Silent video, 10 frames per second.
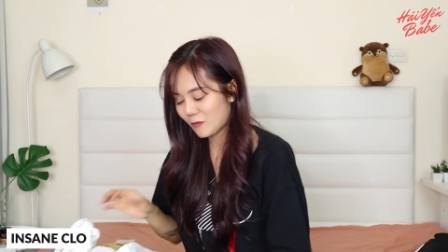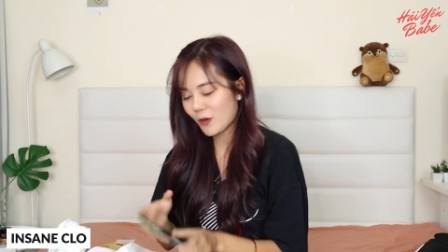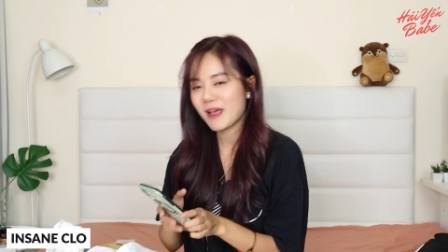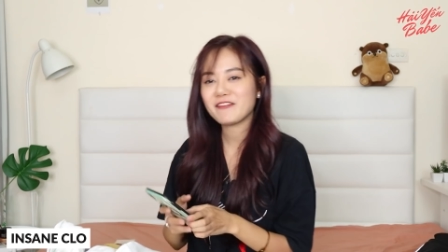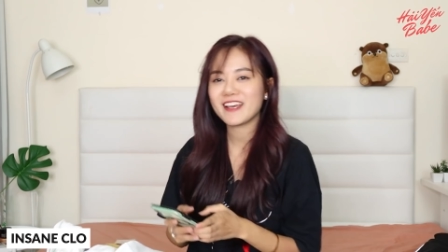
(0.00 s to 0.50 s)
giống
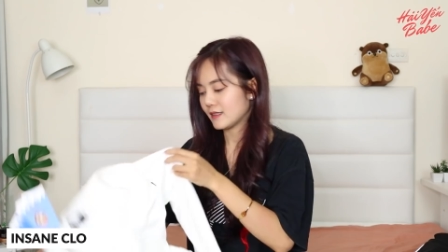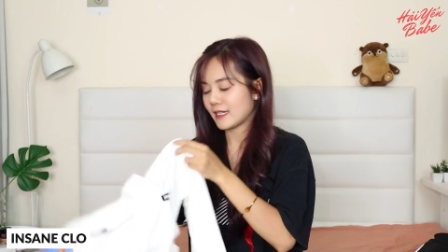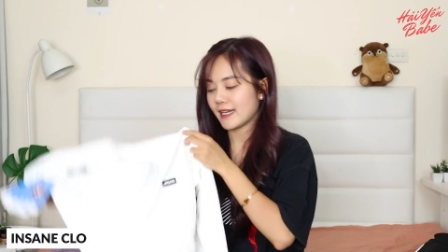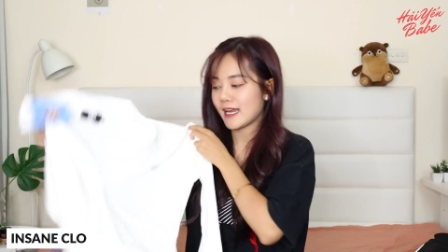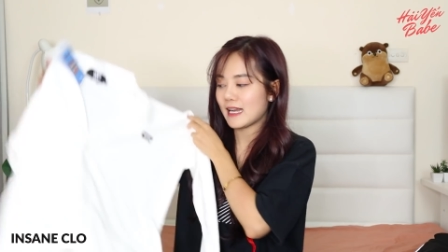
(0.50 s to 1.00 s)
con bếp hết
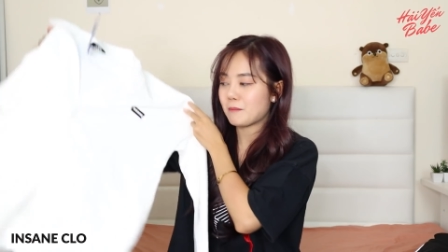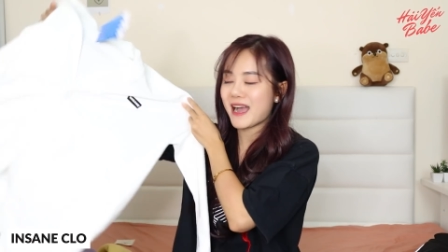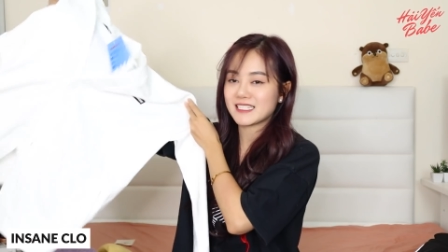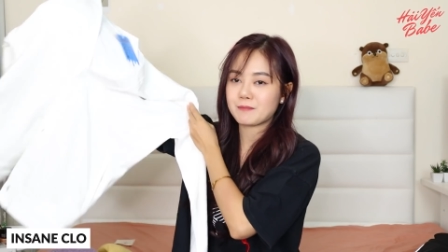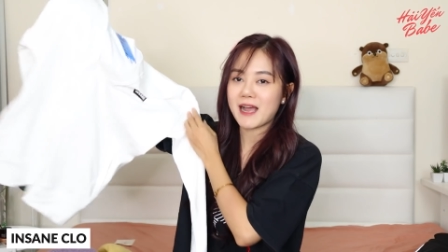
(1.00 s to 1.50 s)
Cái này là
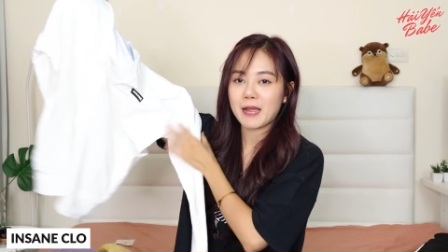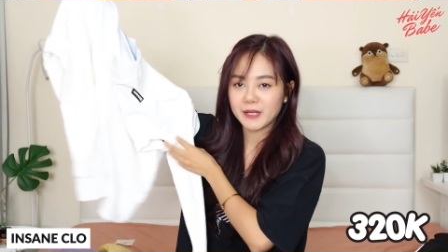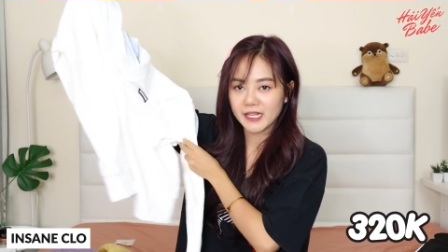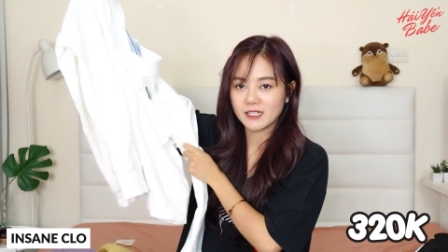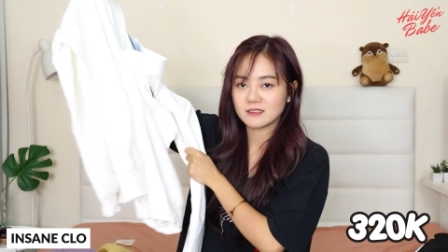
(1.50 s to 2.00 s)

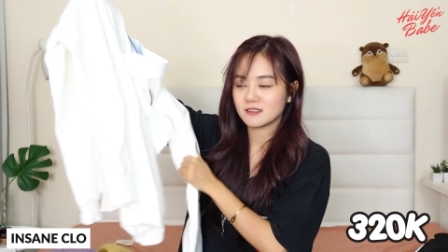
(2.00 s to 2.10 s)
320 nghìn